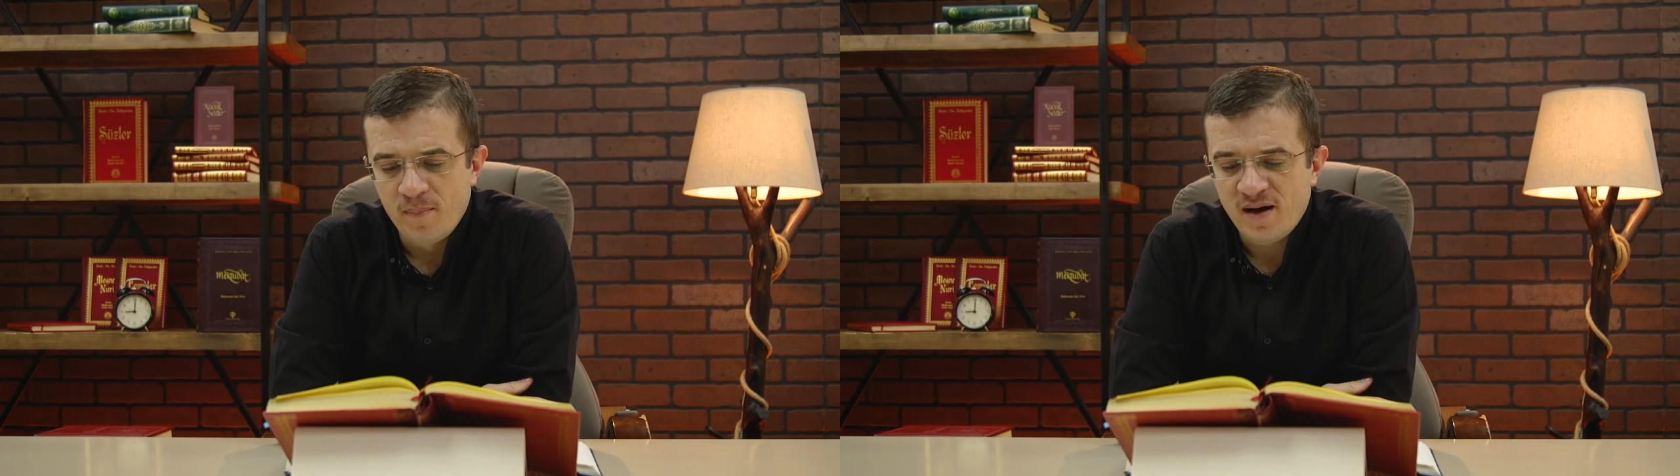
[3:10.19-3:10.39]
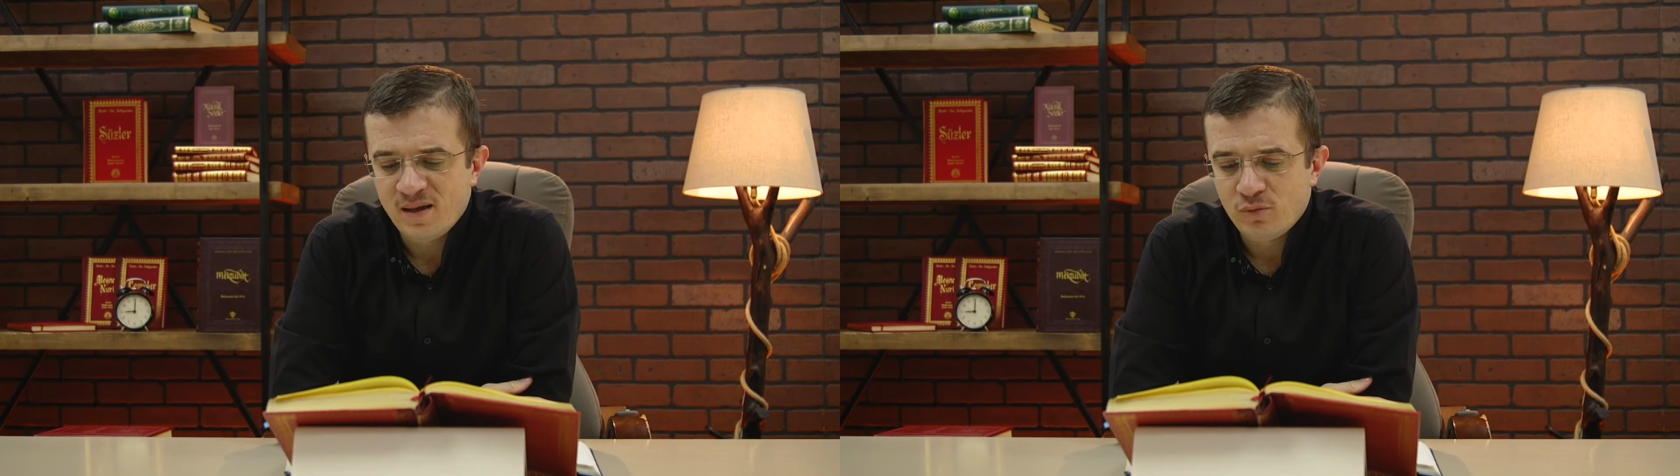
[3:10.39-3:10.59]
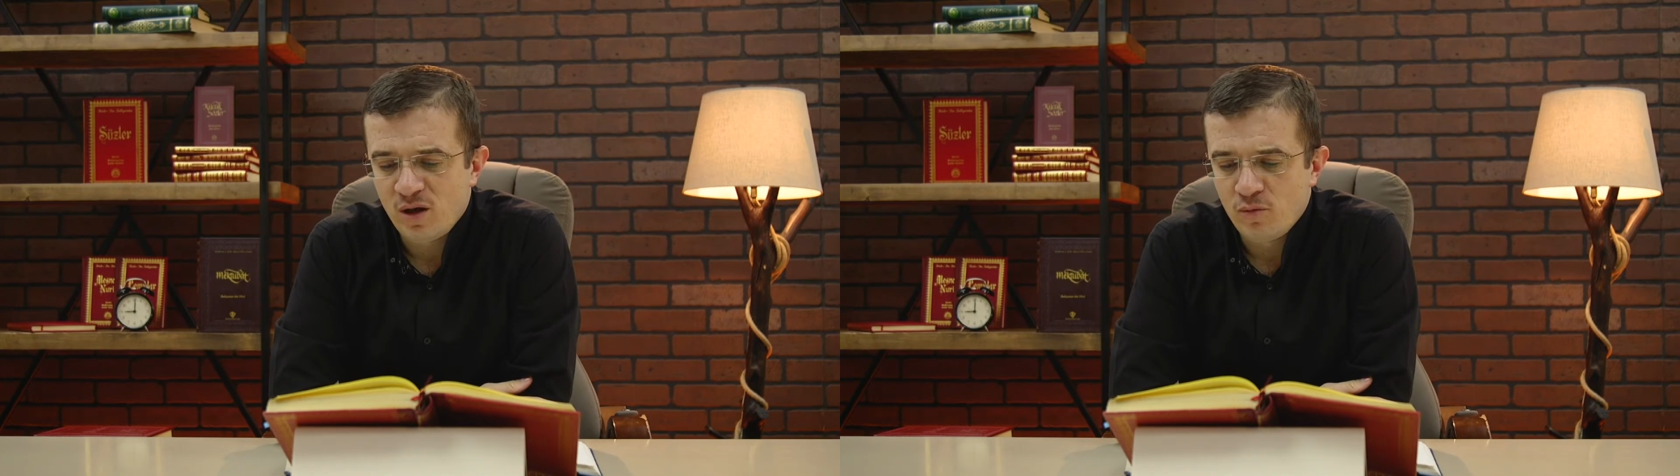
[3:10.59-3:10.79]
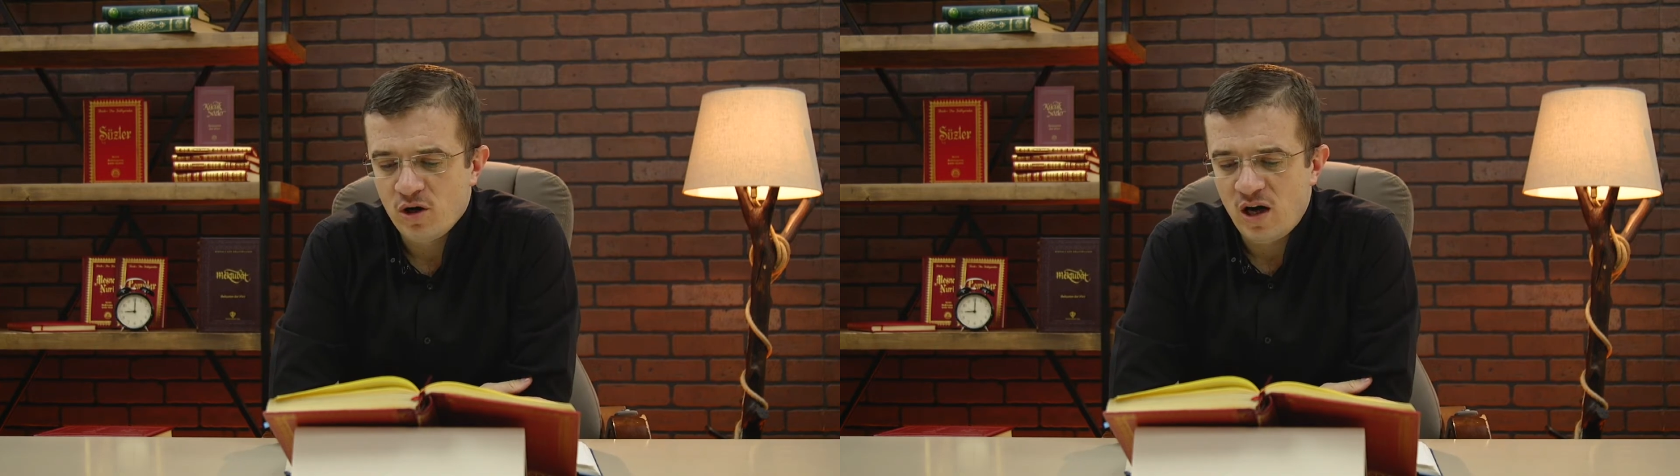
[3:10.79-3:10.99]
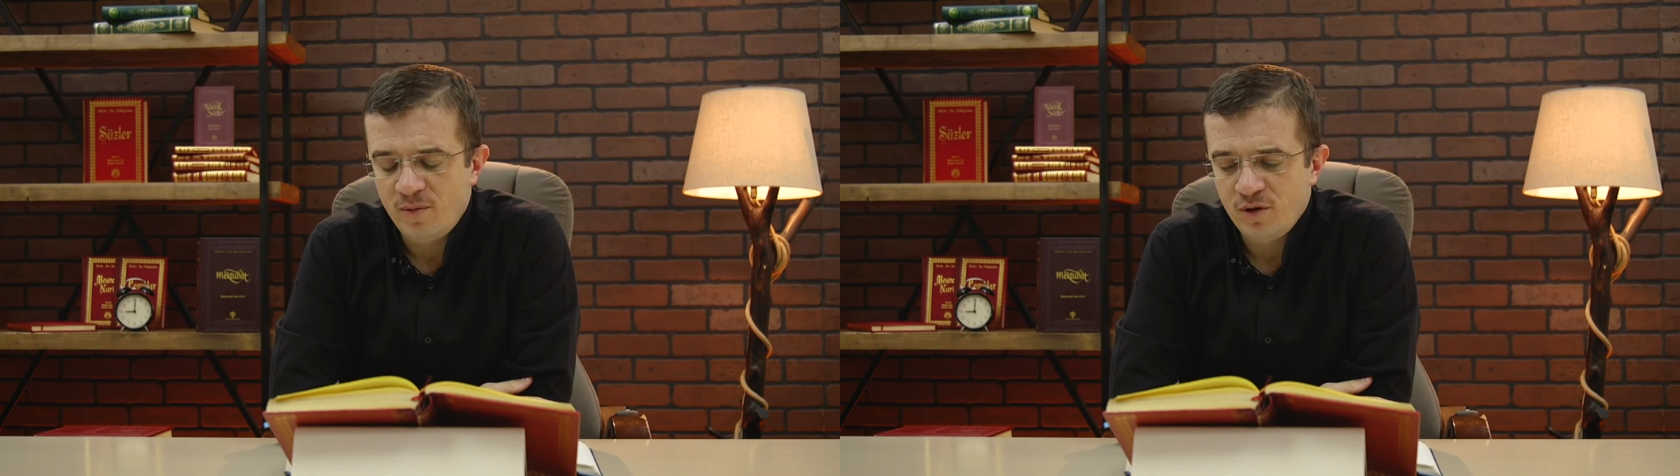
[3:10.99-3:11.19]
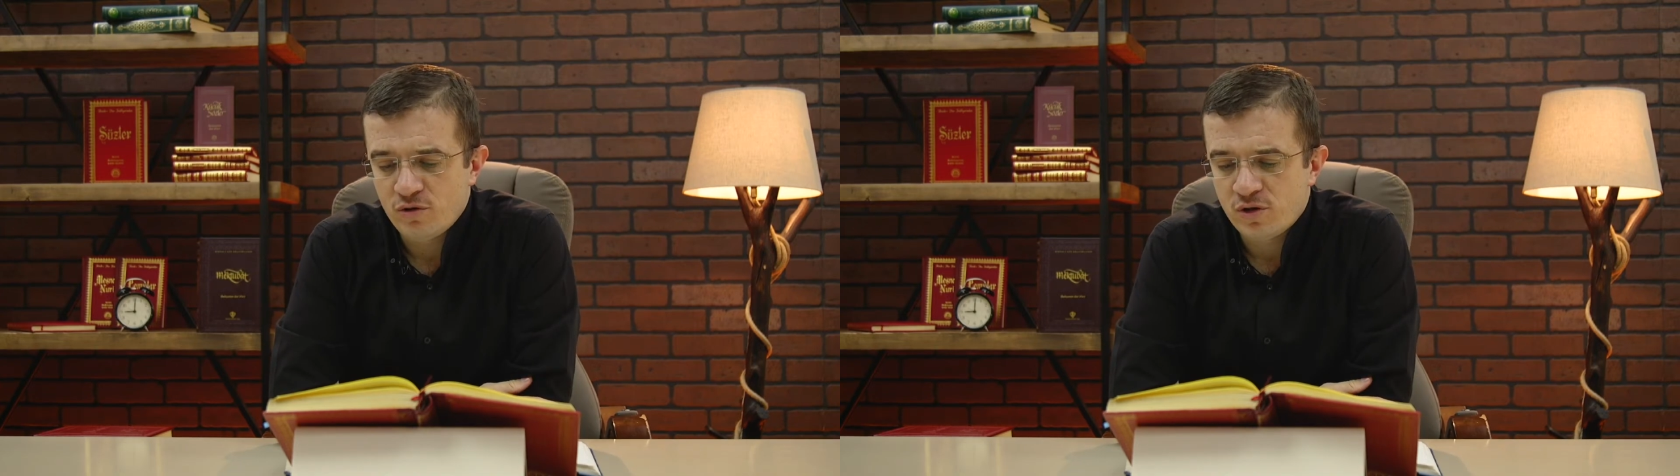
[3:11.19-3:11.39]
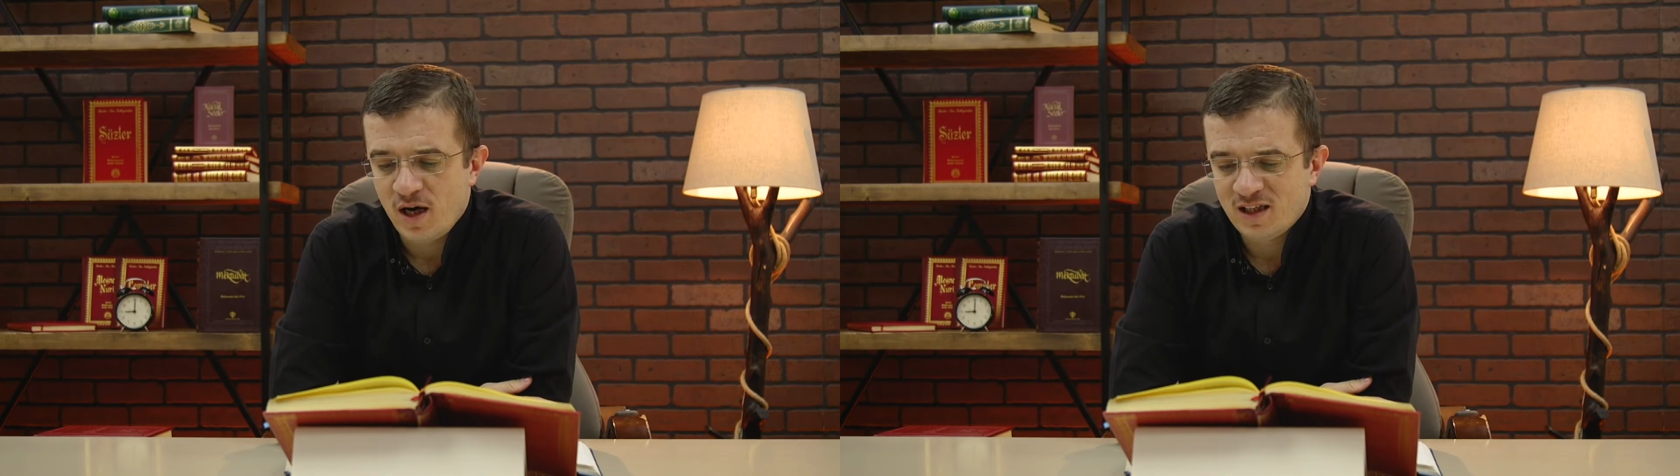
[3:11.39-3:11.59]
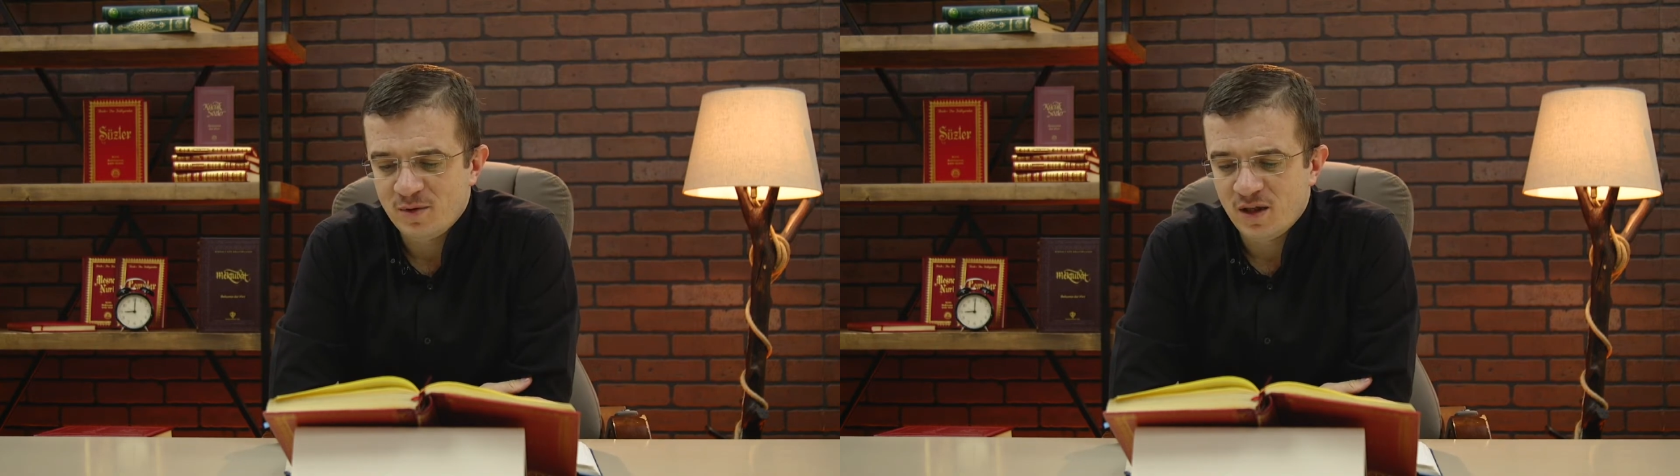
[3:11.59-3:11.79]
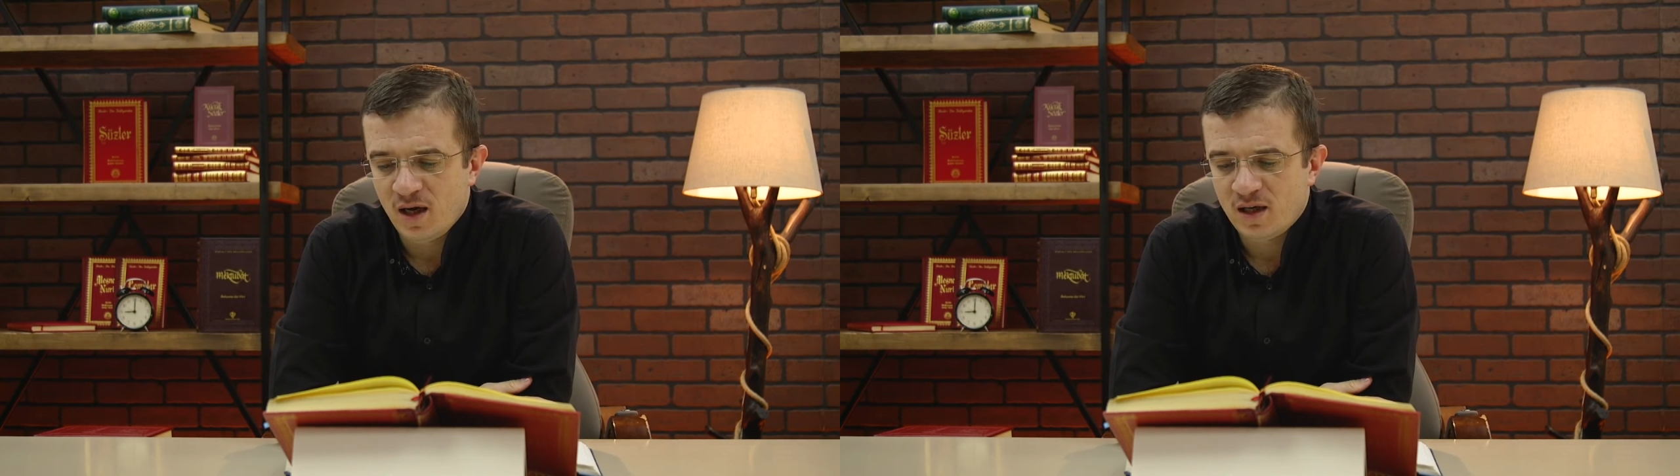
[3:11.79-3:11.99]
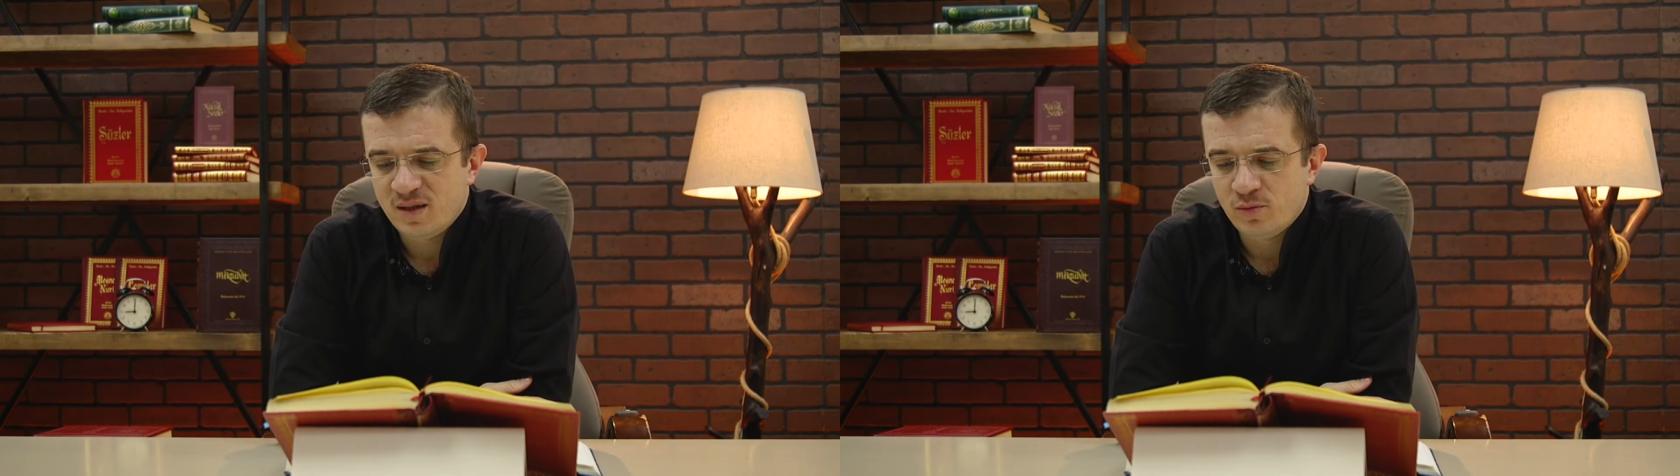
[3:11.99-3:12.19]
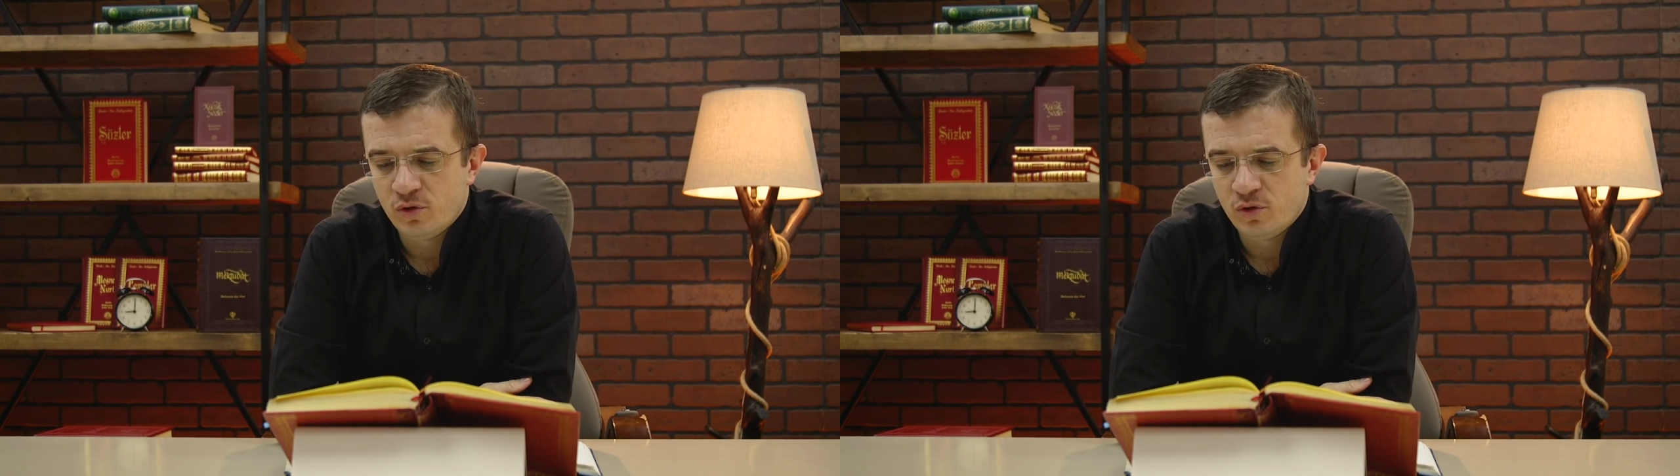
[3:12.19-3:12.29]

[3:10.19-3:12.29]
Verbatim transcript: Ben de buna mukabil üstadımın hadim